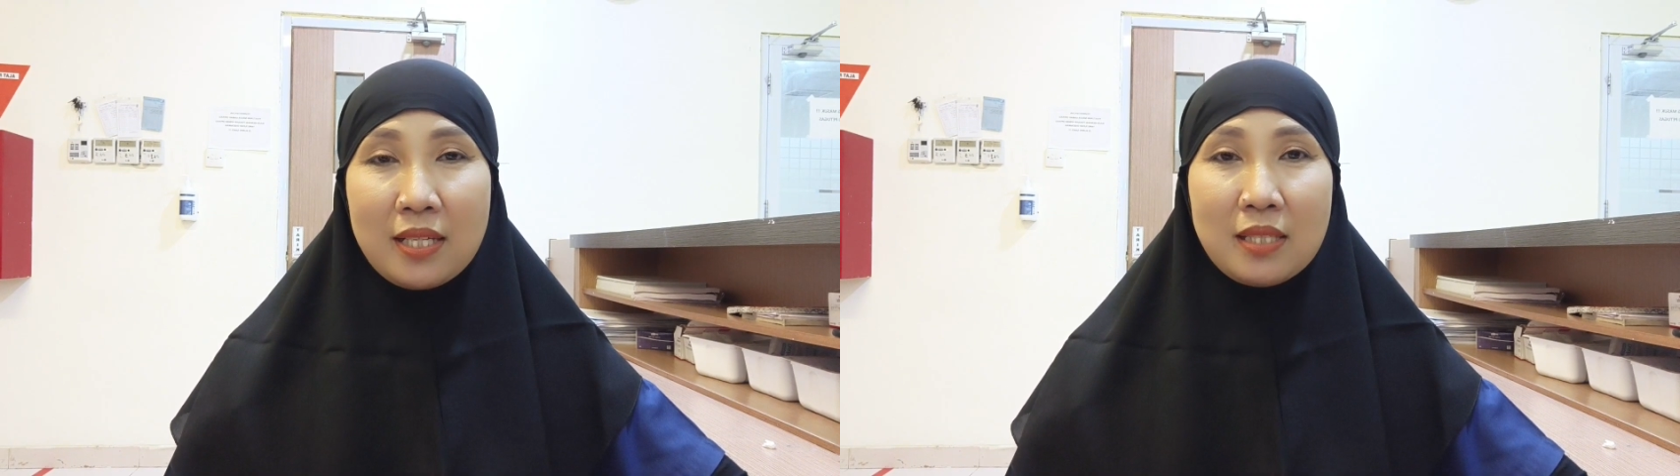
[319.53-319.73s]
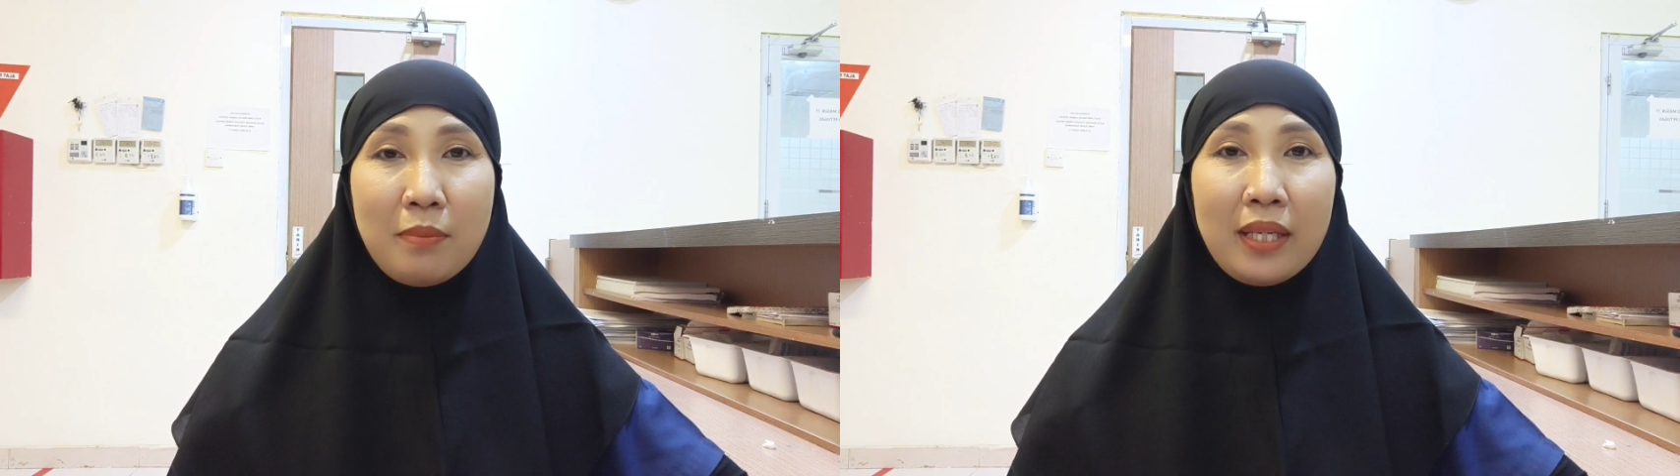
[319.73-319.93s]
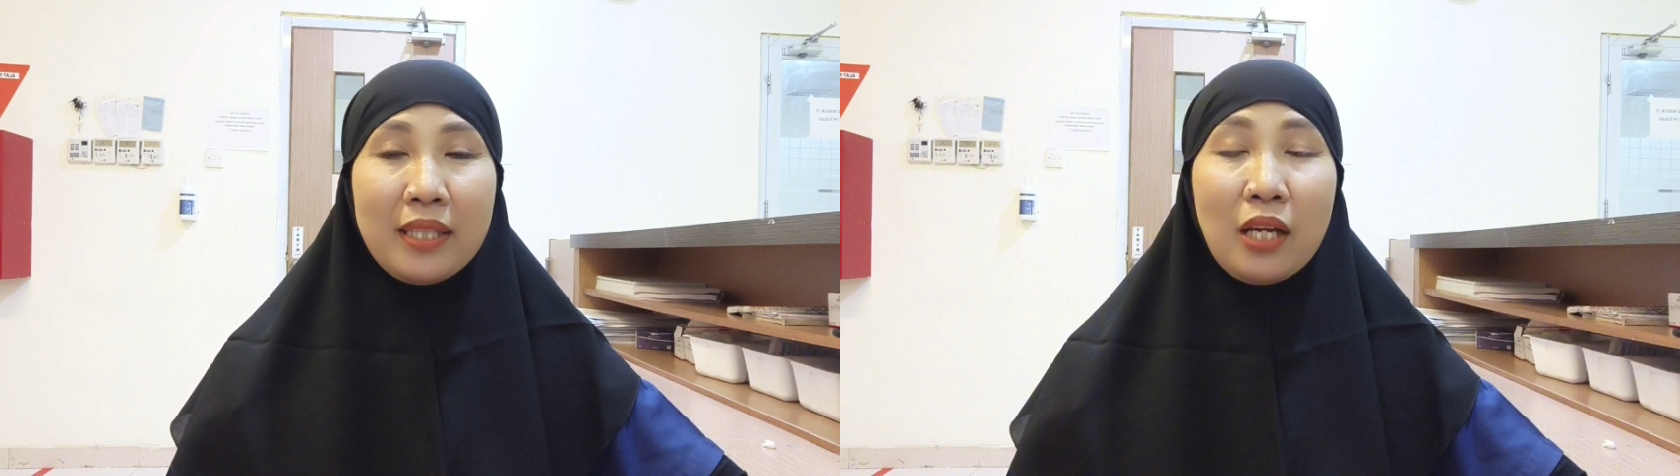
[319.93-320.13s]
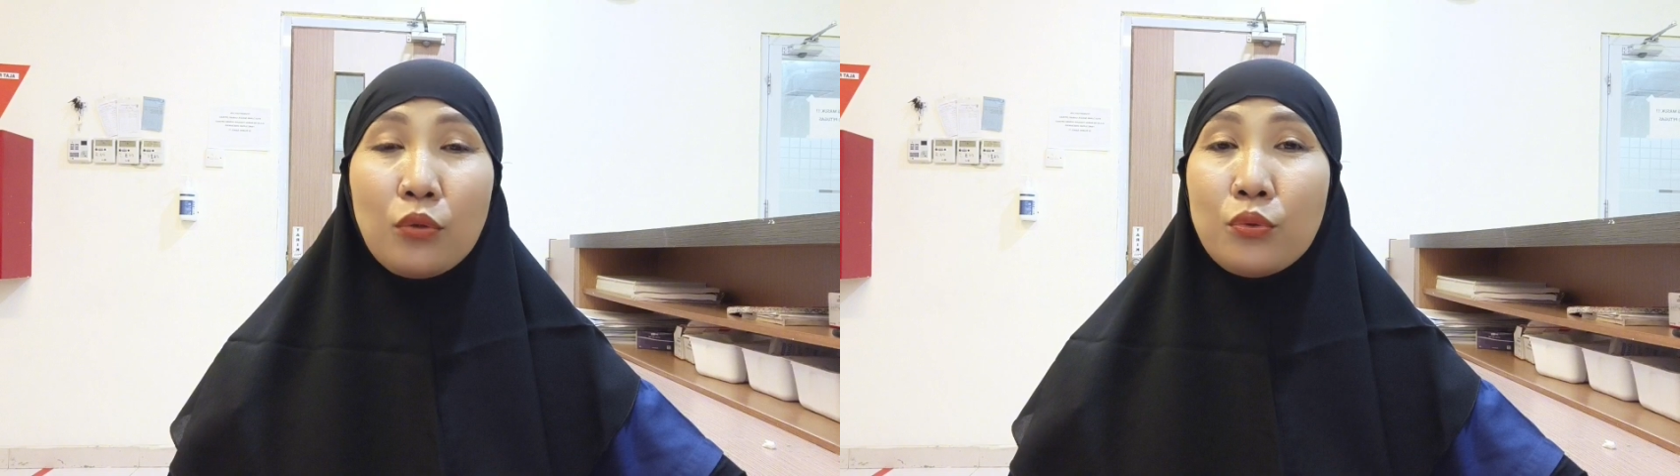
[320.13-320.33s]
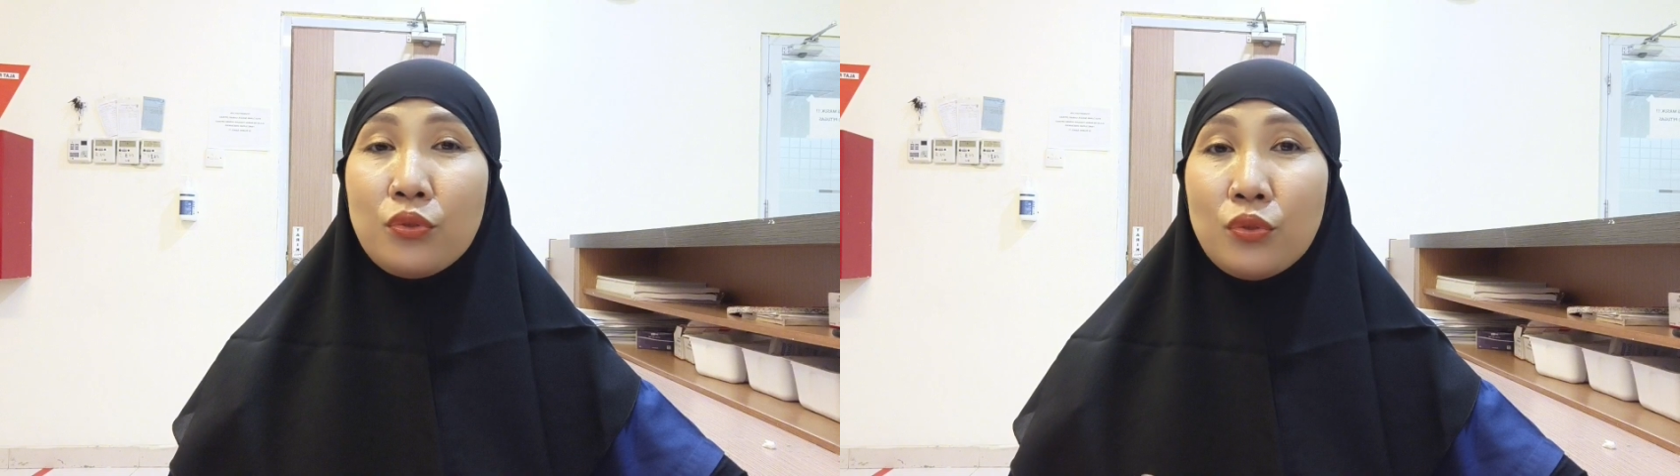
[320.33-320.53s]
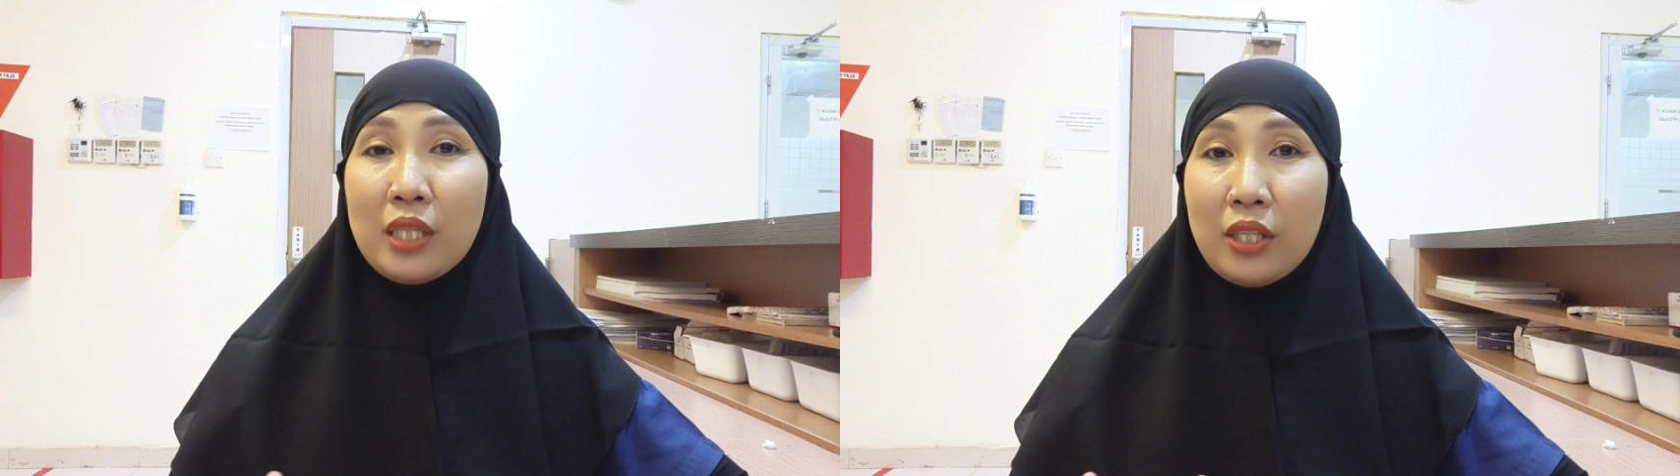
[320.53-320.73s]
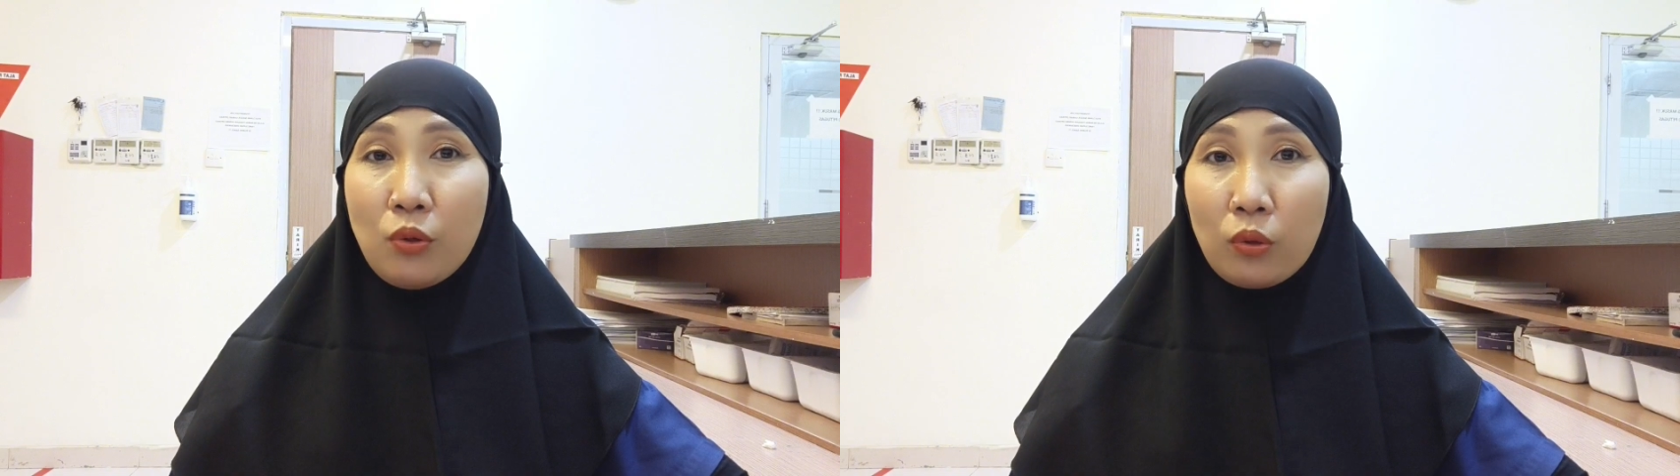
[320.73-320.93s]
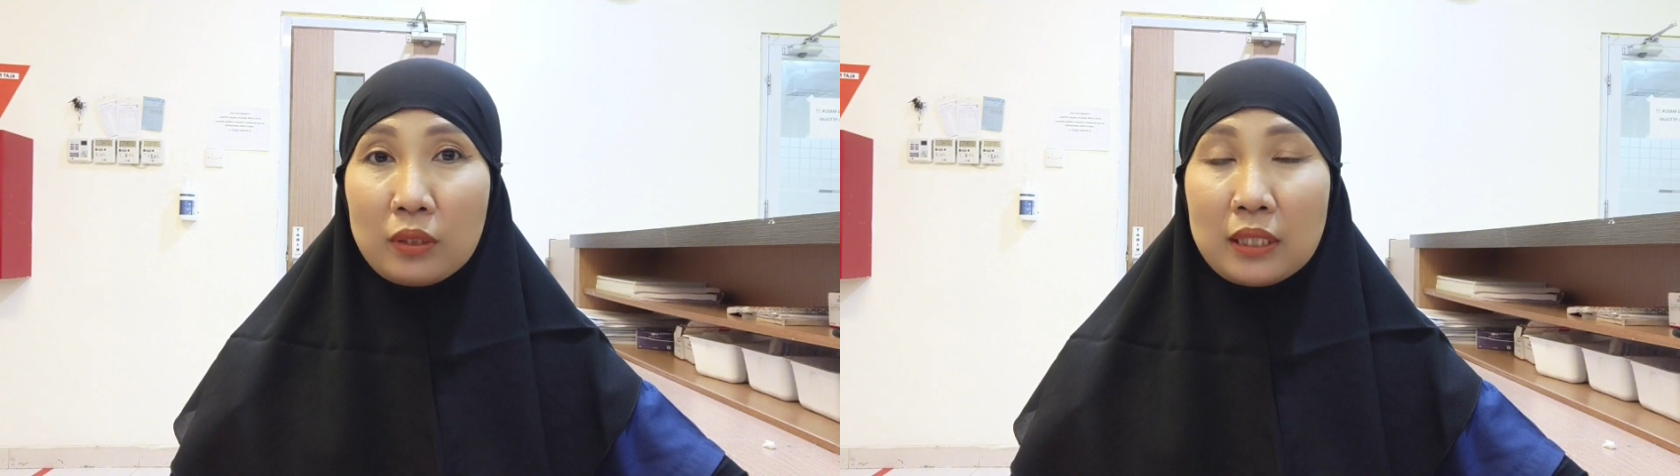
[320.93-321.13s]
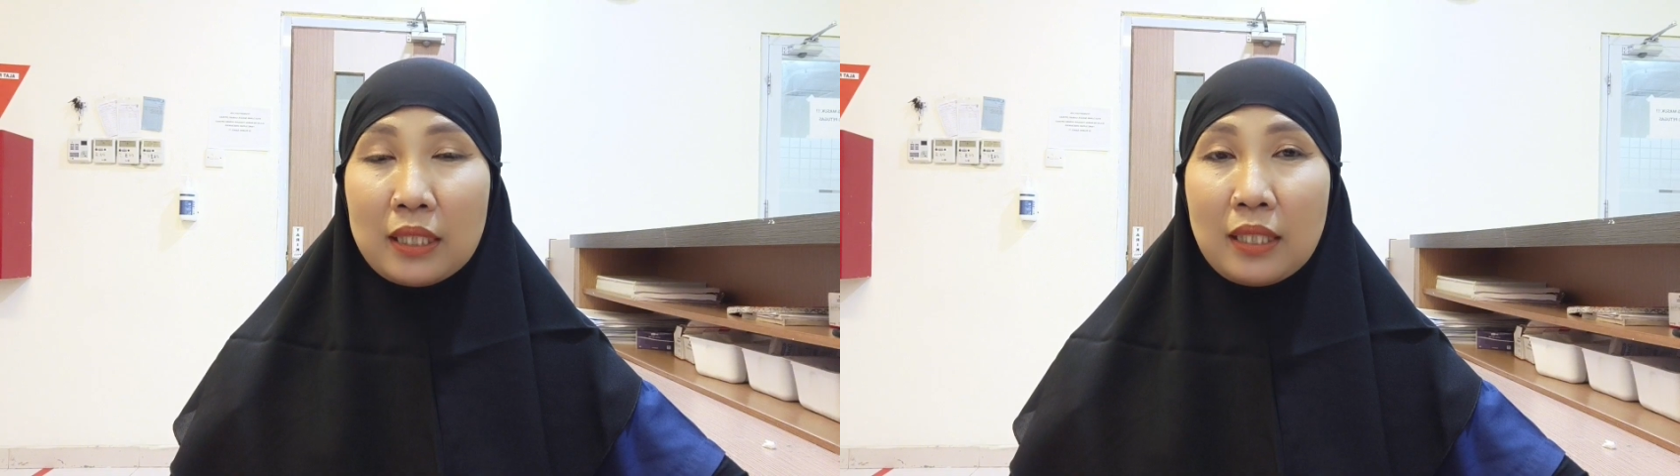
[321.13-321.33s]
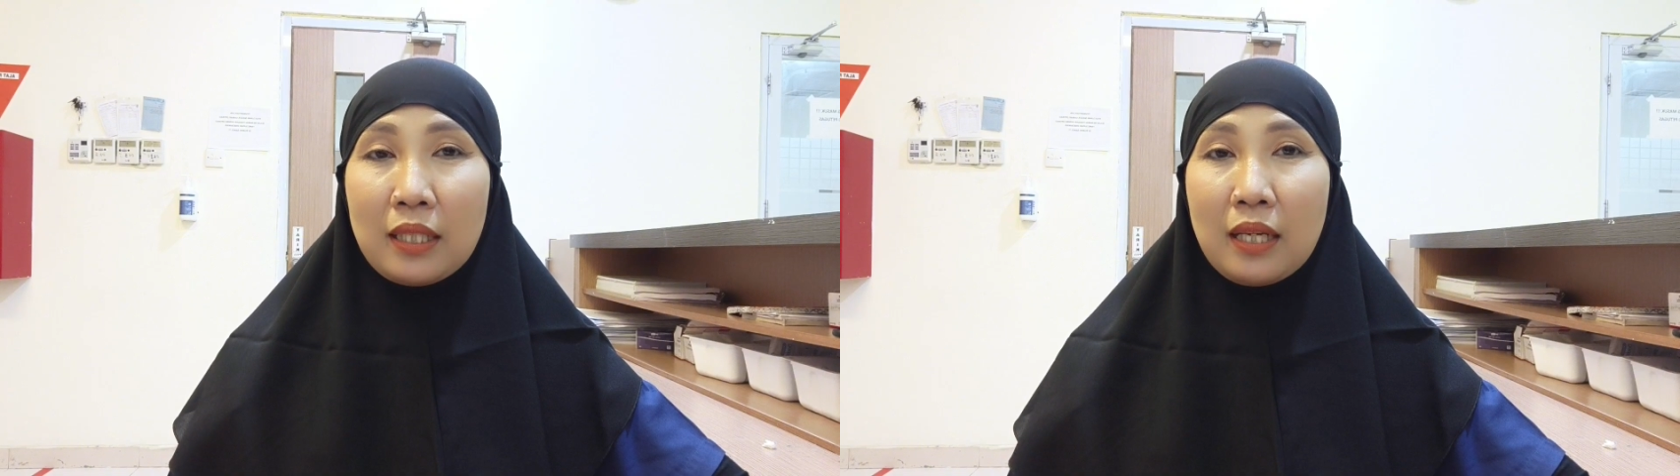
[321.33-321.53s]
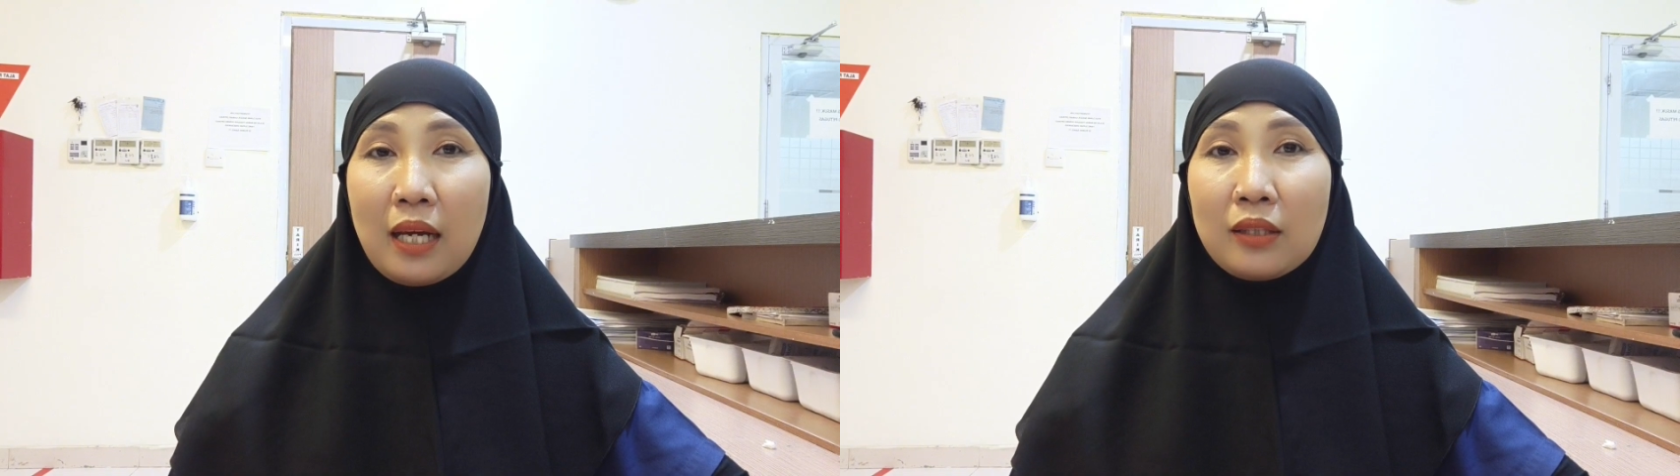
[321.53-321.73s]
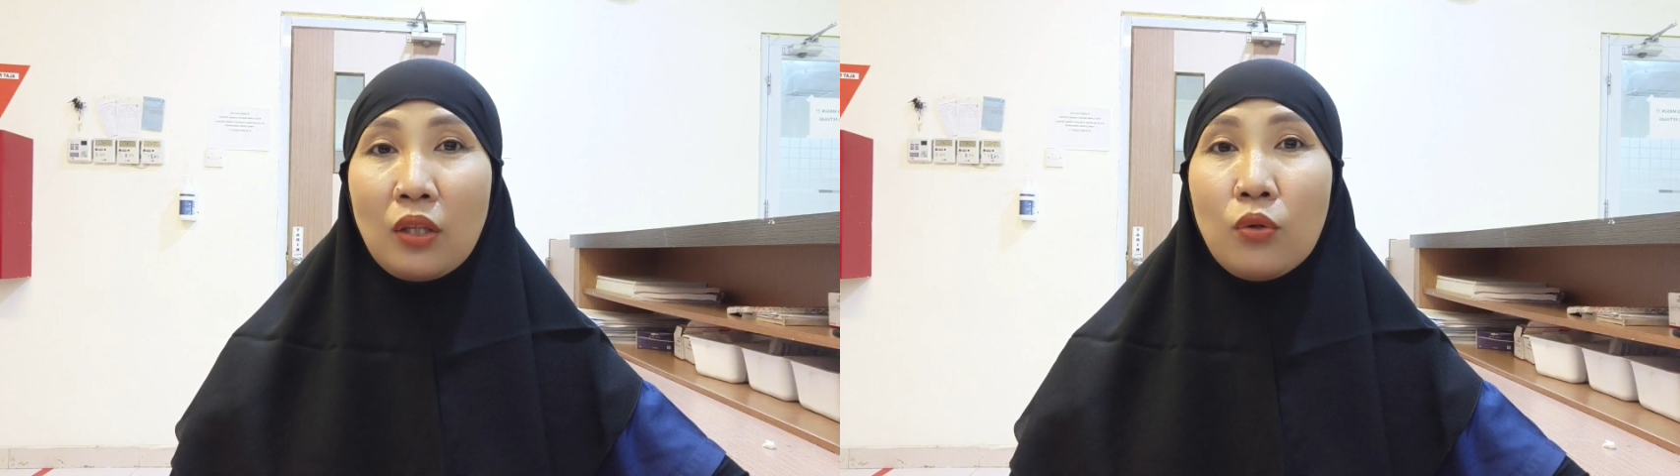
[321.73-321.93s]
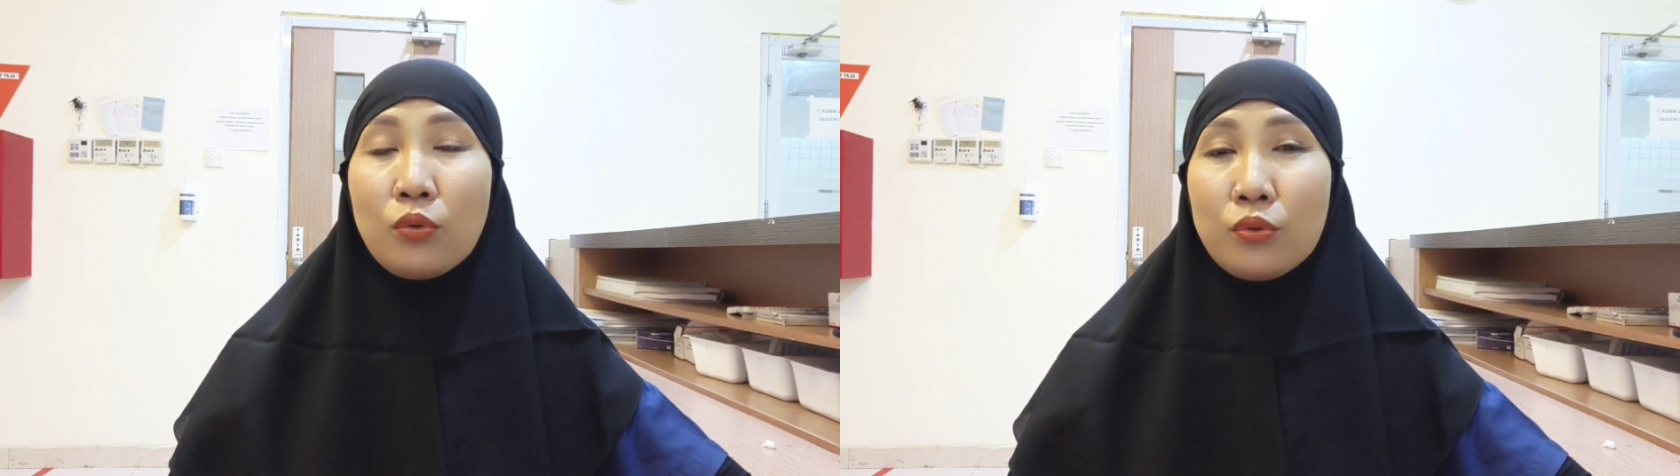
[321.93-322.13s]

sebaiknya kunjungi dokter atau